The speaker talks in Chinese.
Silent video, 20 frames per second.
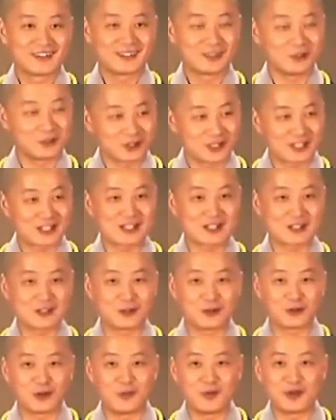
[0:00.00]
有些时候
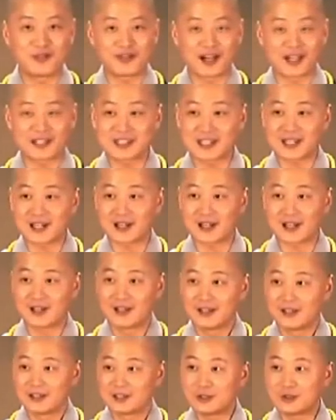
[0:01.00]
我们发现啊，
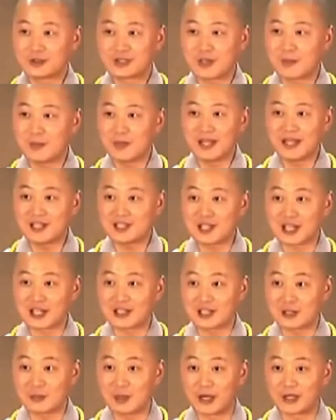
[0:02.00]
有些没
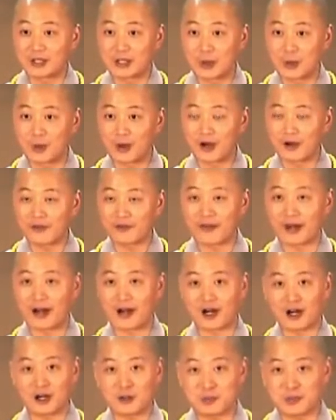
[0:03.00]
钱的朋友啊，反
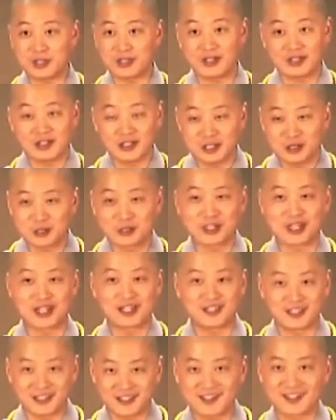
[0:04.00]
而比那个有
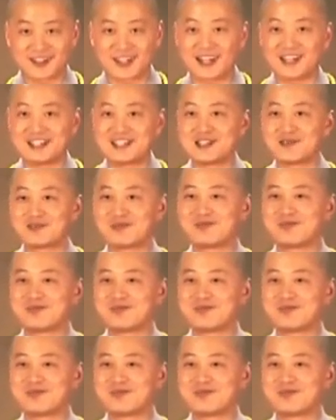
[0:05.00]
钱的更开心。